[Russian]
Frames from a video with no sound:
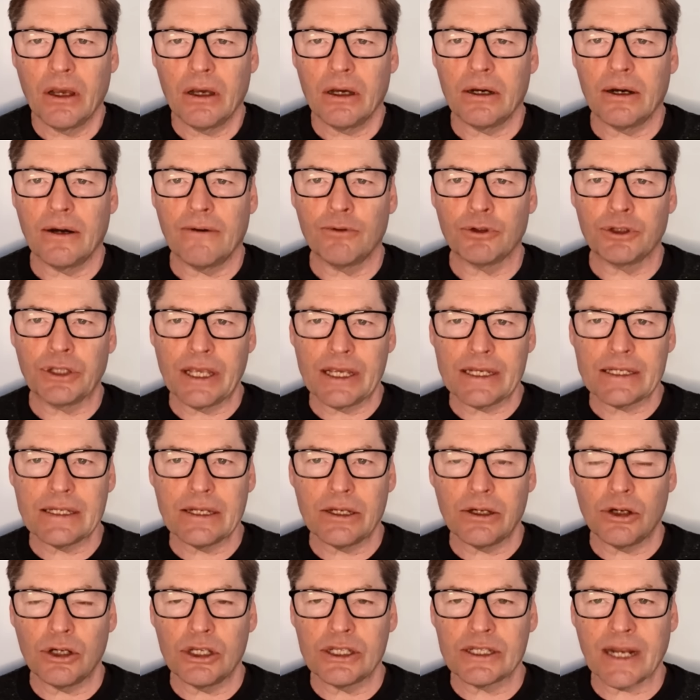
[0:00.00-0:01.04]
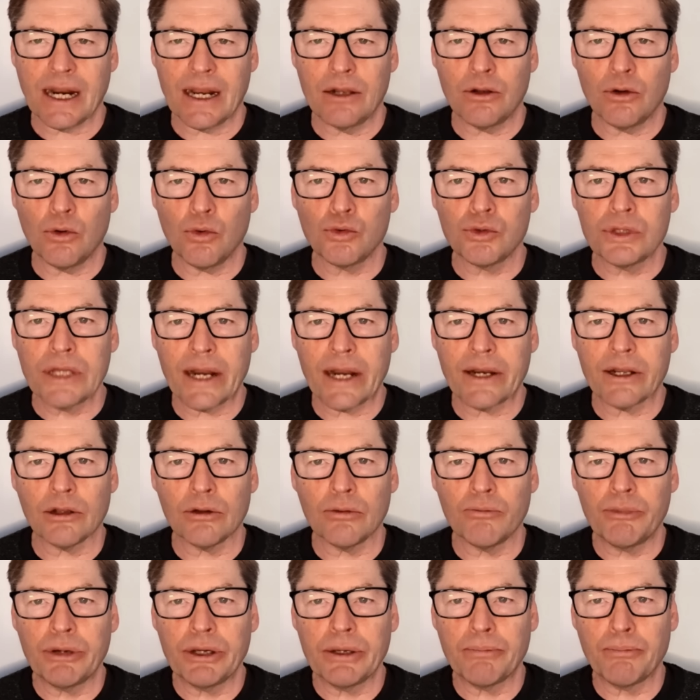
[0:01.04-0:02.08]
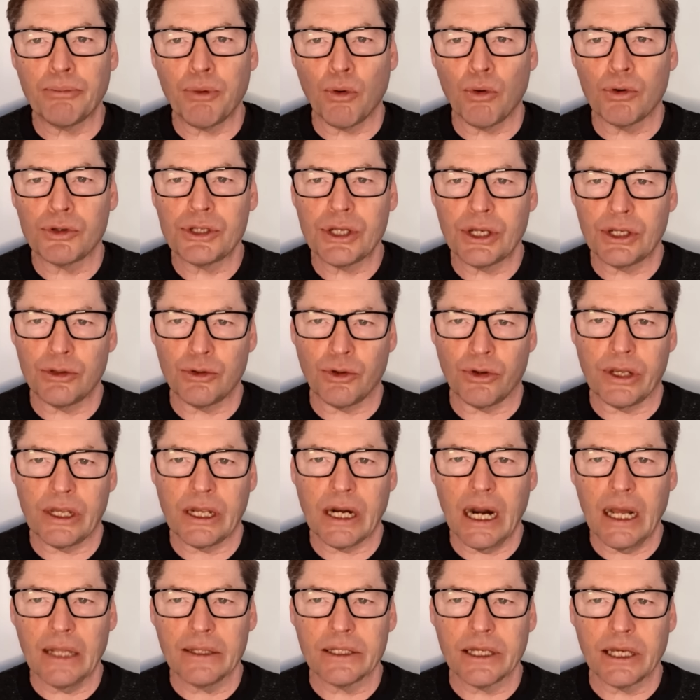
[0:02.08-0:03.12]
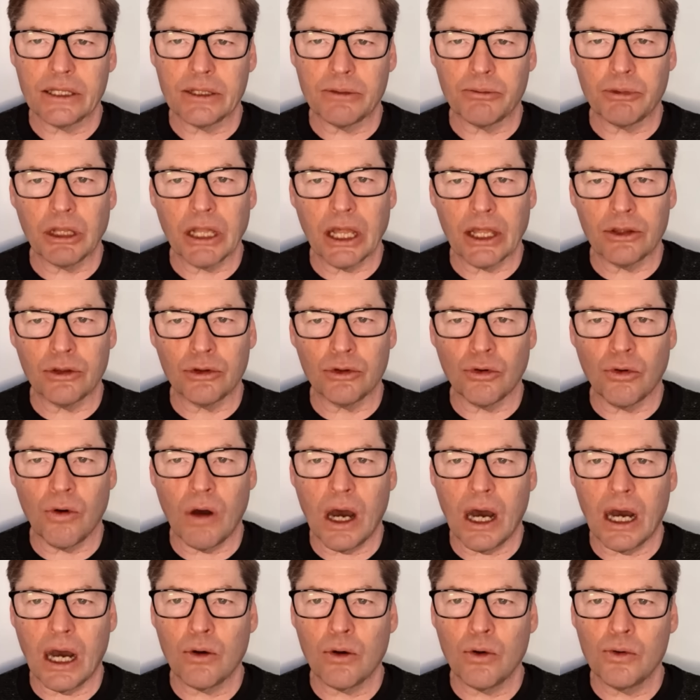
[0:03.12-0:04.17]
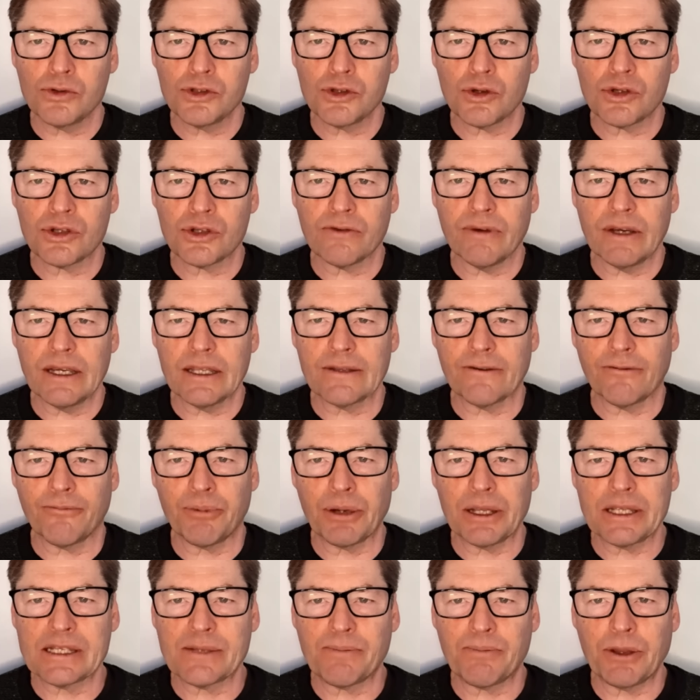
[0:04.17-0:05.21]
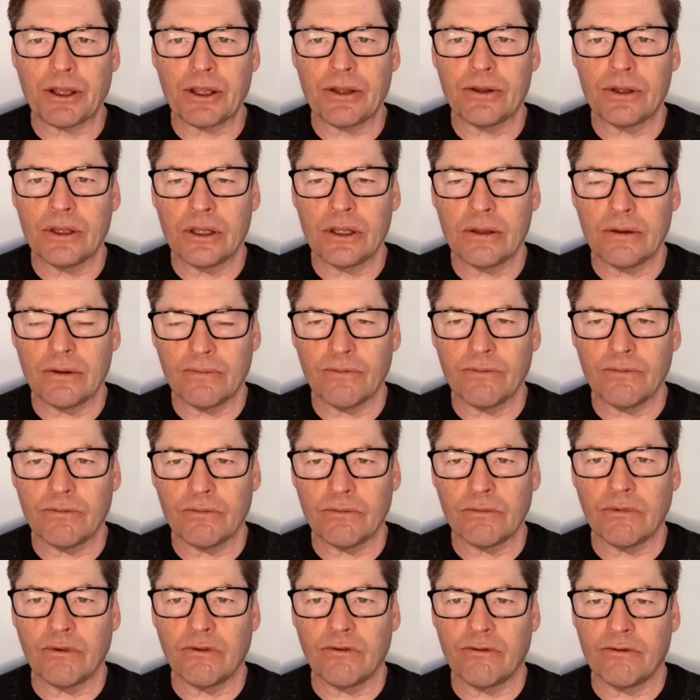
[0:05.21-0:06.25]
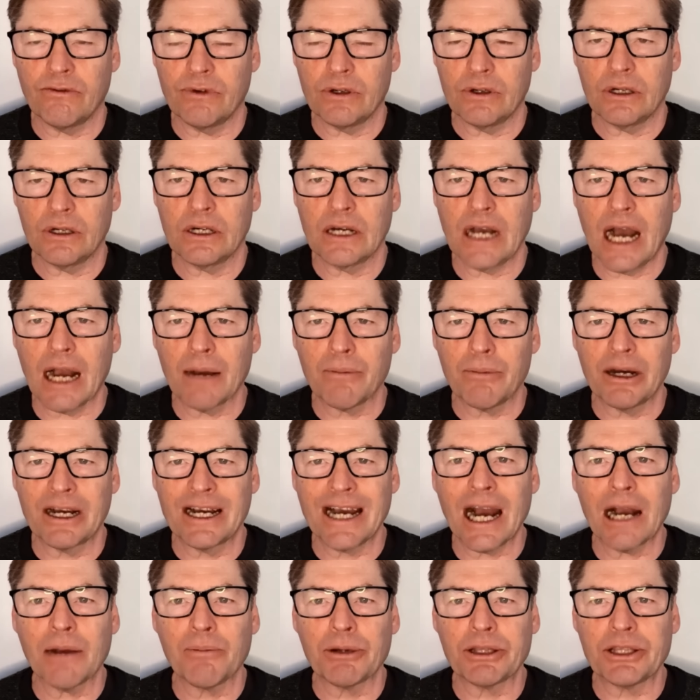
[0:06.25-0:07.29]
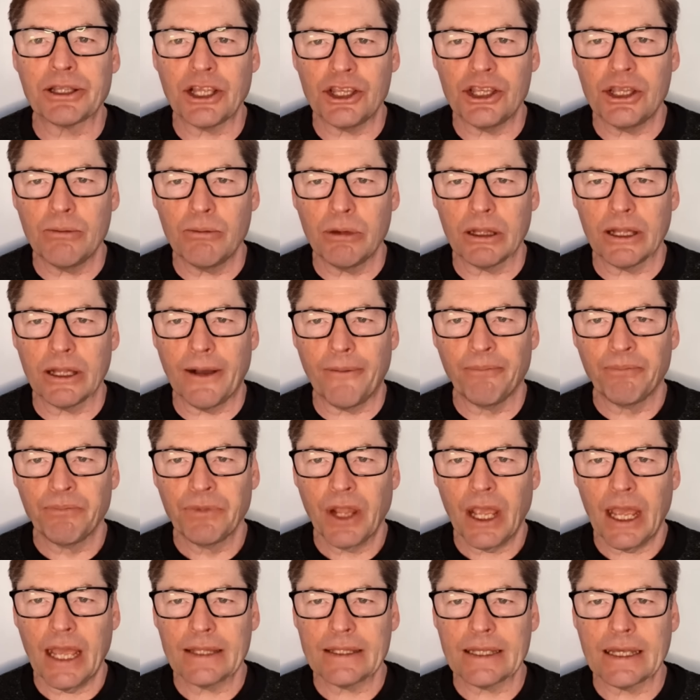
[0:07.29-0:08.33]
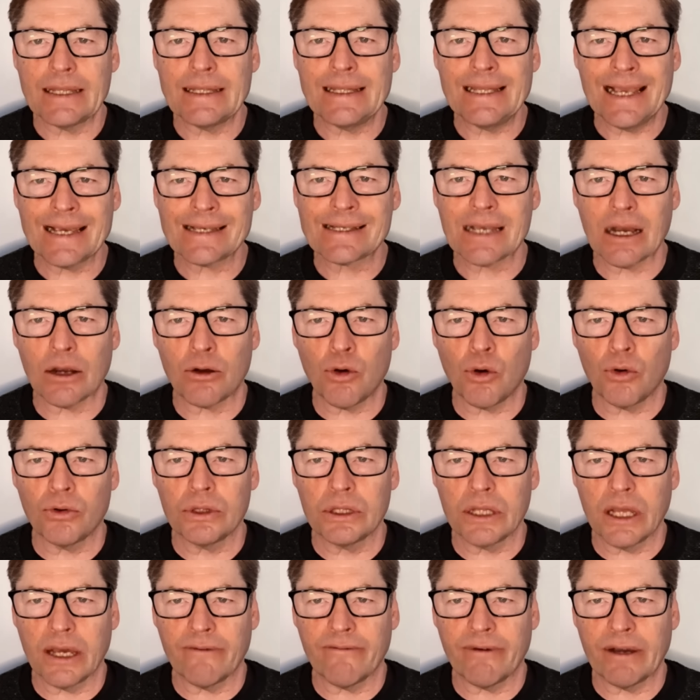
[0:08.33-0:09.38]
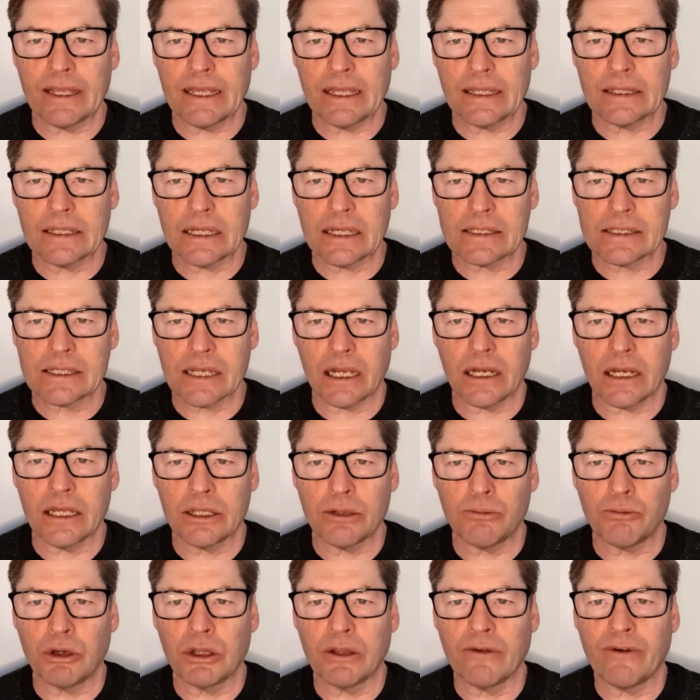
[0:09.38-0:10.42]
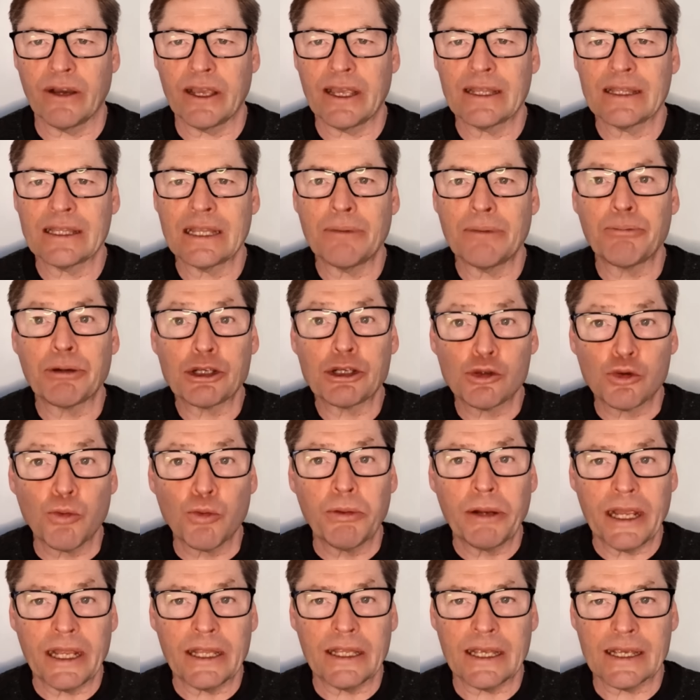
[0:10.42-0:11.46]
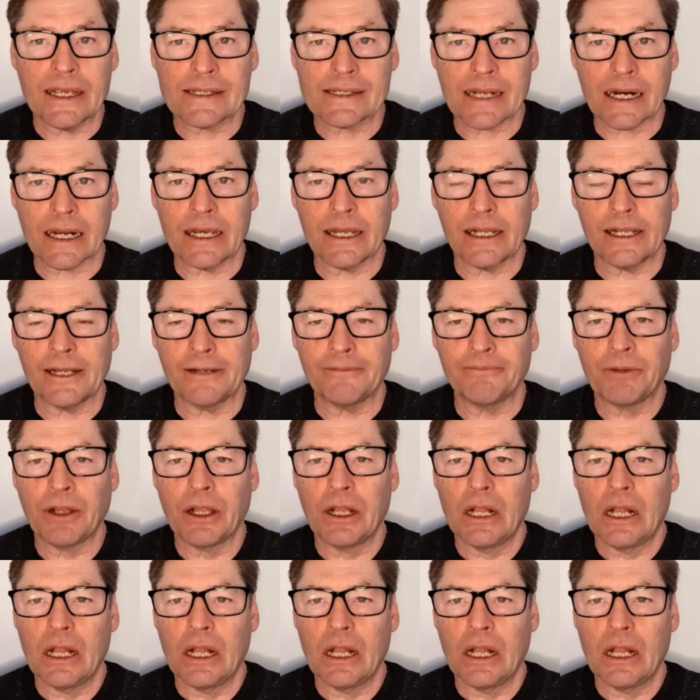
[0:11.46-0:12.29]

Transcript: А вот если Израиль ударил бы по территории Ирана, это было одно, а консульство это, в принципе, ну, как бы, как бы то ни было, это незаконная военная цель, это было военное преступление Израиля.